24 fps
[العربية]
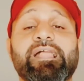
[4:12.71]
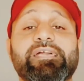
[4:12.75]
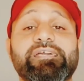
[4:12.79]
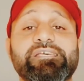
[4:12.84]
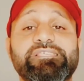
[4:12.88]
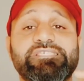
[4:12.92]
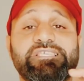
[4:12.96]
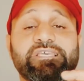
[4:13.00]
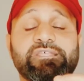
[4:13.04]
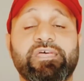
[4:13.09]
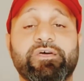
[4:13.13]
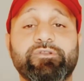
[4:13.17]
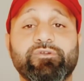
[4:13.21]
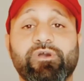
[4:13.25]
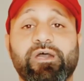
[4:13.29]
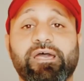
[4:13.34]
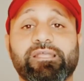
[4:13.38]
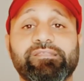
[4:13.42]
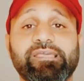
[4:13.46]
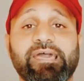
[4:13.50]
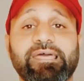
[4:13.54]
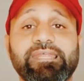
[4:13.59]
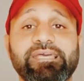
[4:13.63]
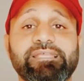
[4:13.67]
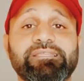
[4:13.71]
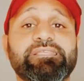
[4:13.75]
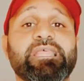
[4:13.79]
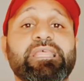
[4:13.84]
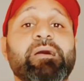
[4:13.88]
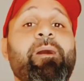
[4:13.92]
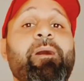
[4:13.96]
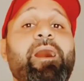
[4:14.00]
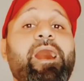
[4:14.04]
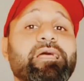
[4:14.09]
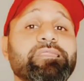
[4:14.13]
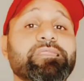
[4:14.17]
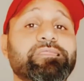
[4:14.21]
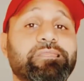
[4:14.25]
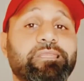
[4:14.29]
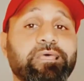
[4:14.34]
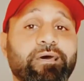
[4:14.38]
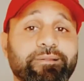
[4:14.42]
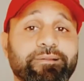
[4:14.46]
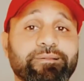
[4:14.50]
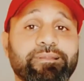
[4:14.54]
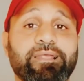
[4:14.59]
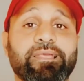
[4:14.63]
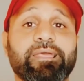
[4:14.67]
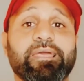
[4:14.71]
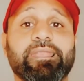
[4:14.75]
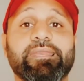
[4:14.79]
السيناريوهات هل انت محضر